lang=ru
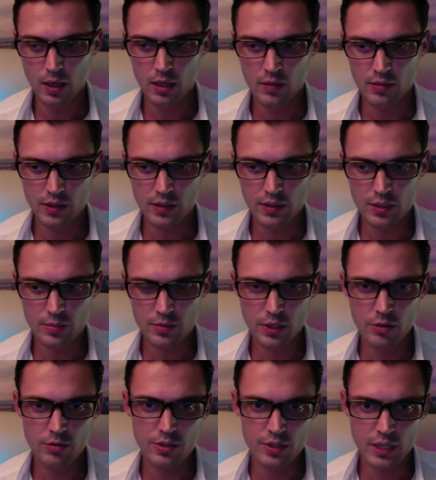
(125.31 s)
И в Советском
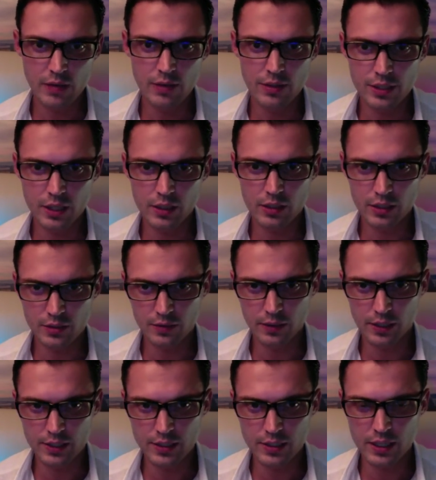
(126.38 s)
Союзе ставили диагноз
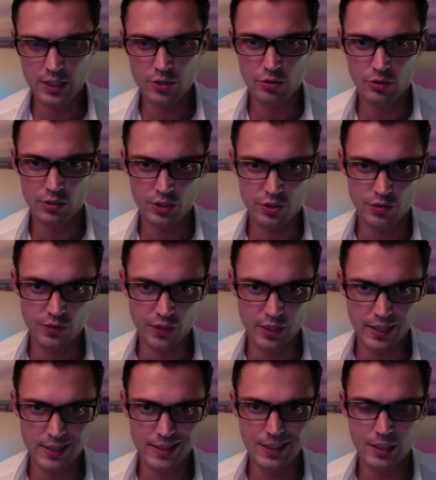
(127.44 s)
ВСД, что значит
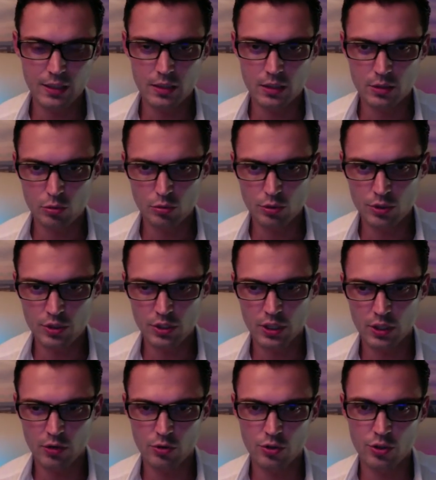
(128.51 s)
вегета, сосудистая,
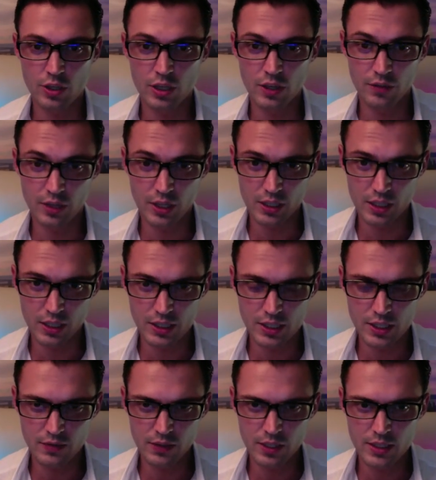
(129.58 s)
то есть и
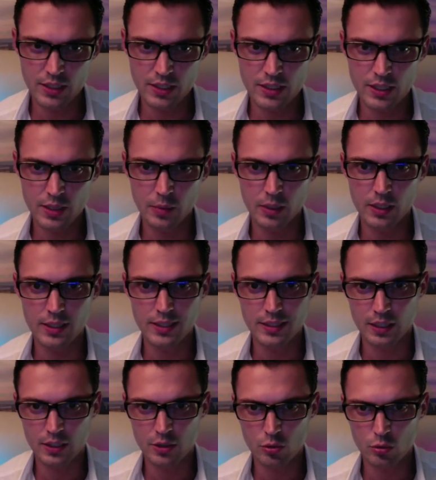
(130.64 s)
вегетативная система, и
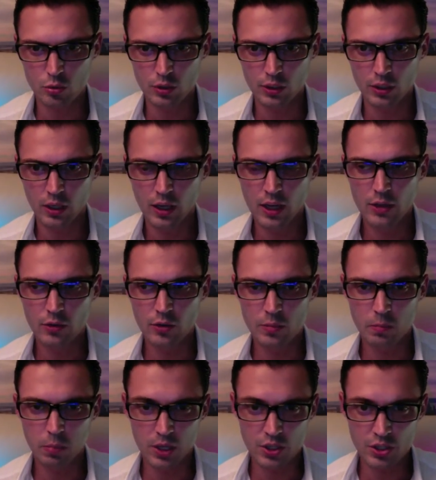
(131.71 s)
сосуды, то есть
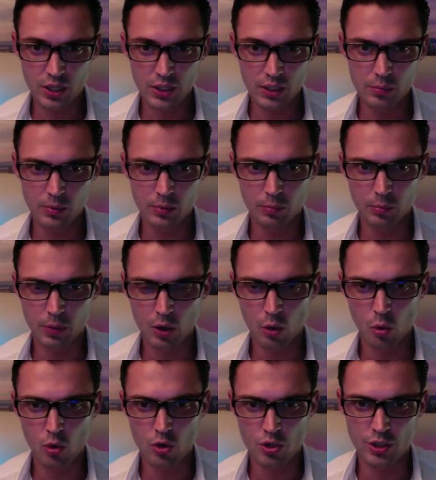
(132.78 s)
по жалобам
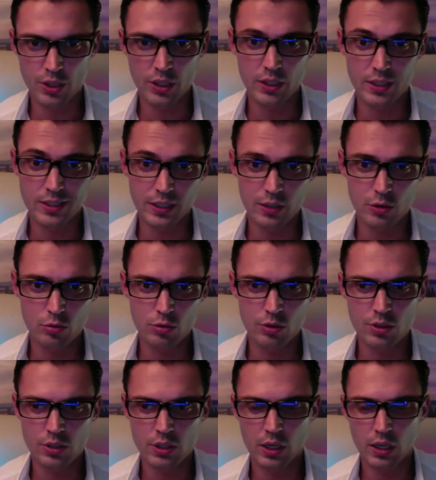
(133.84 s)
похоже и на
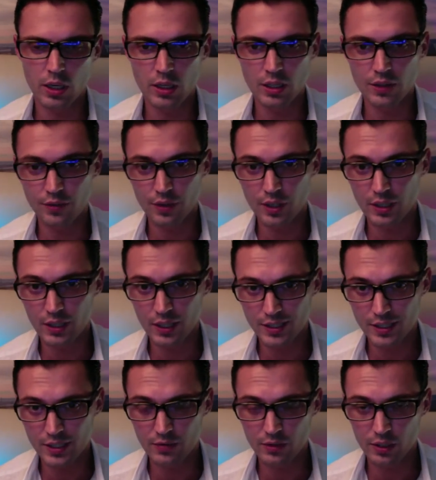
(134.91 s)
сосудистое, и на
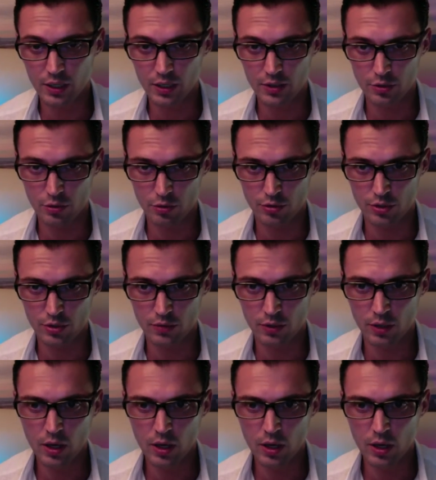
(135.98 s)
вегетативное расстройство.